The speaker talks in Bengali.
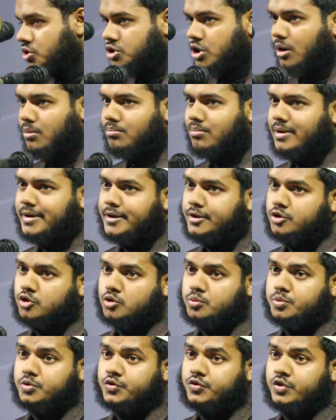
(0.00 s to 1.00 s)
সম্মানিত
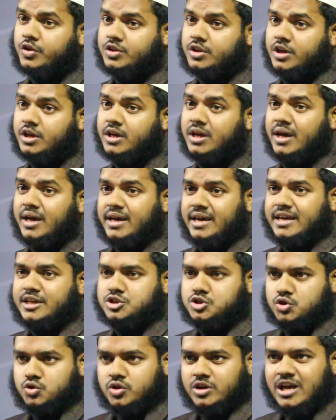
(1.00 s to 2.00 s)
উপস্থিতি এই
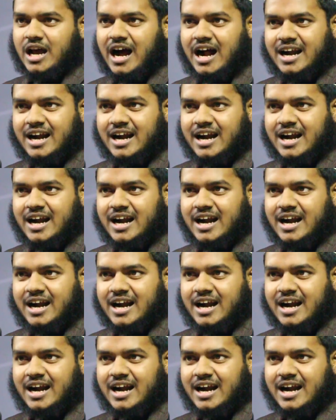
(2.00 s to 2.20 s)
জন্যই